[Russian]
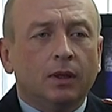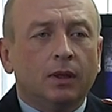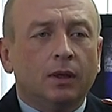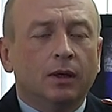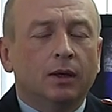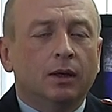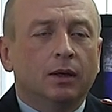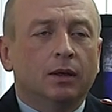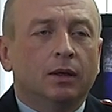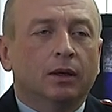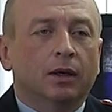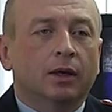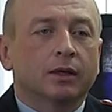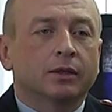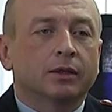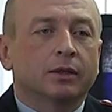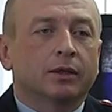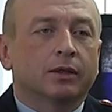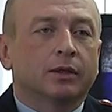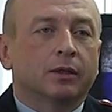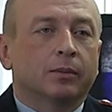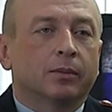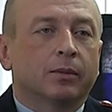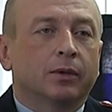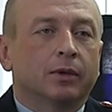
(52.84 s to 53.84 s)
э,
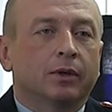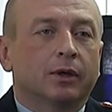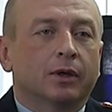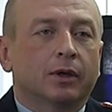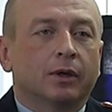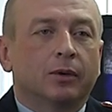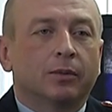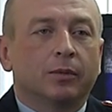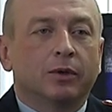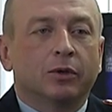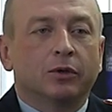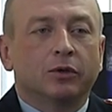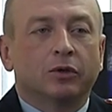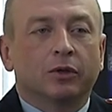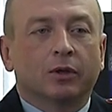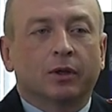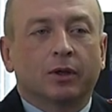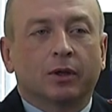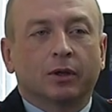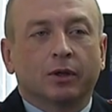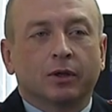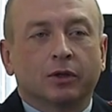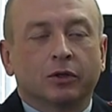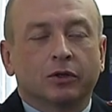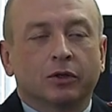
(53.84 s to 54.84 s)
разных событиях, имеющих
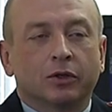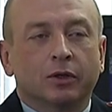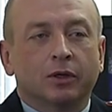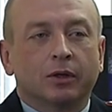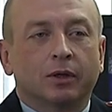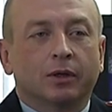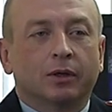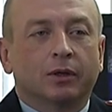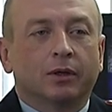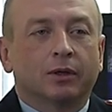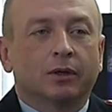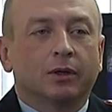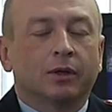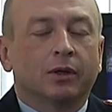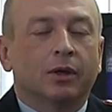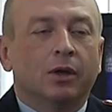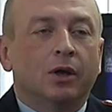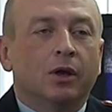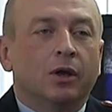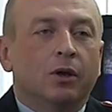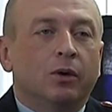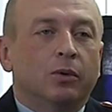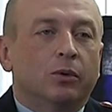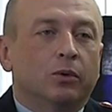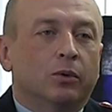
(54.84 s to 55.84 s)
отношение к
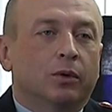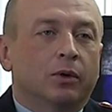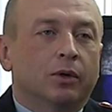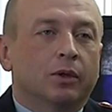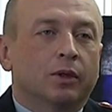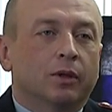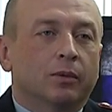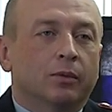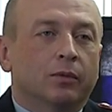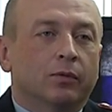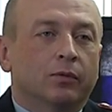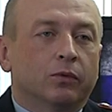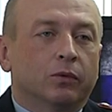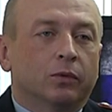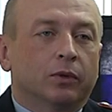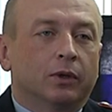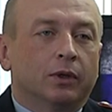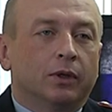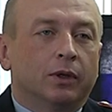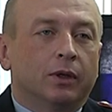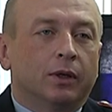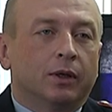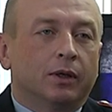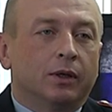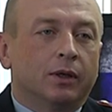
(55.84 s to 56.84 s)
органам
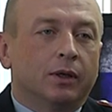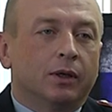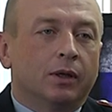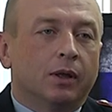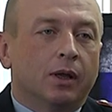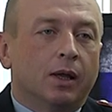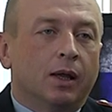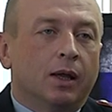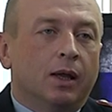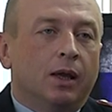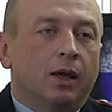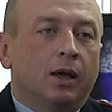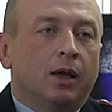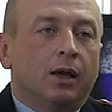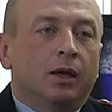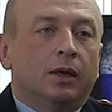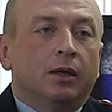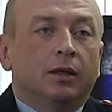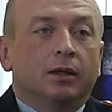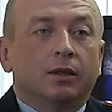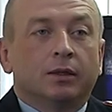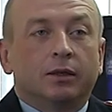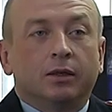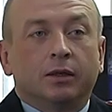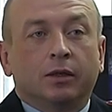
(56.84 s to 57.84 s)
внутренних дел.
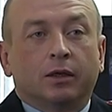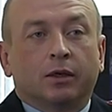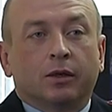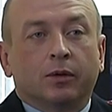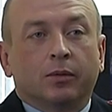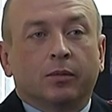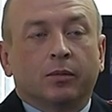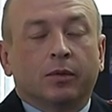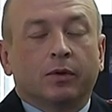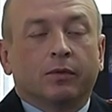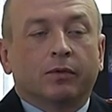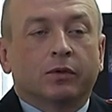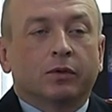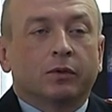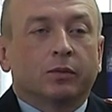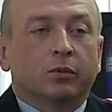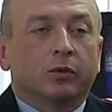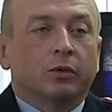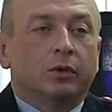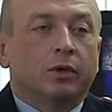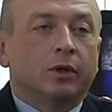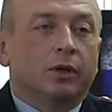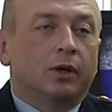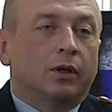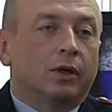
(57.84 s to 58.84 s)
Из них мы
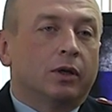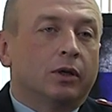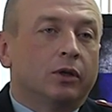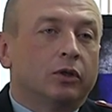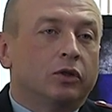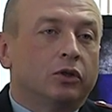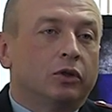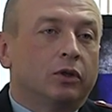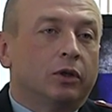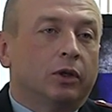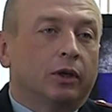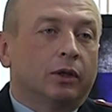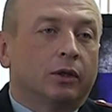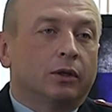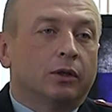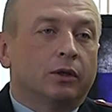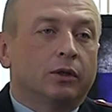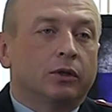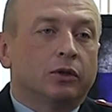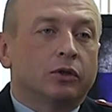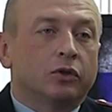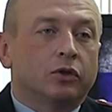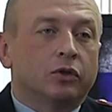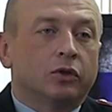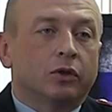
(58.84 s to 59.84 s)
возбудили
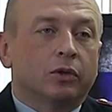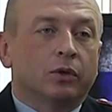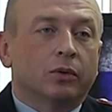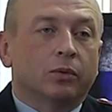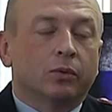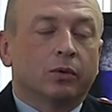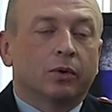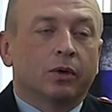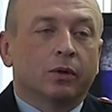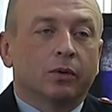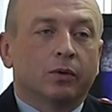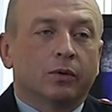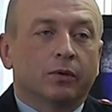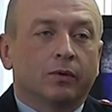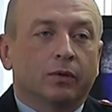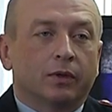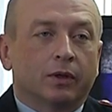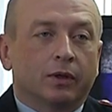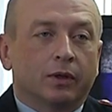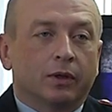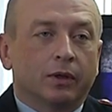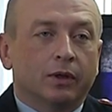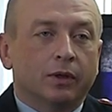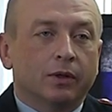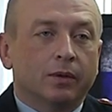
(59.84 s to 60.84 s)
тысячи
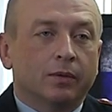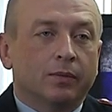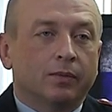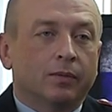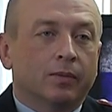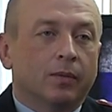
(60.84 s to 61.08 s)
уголовных дел,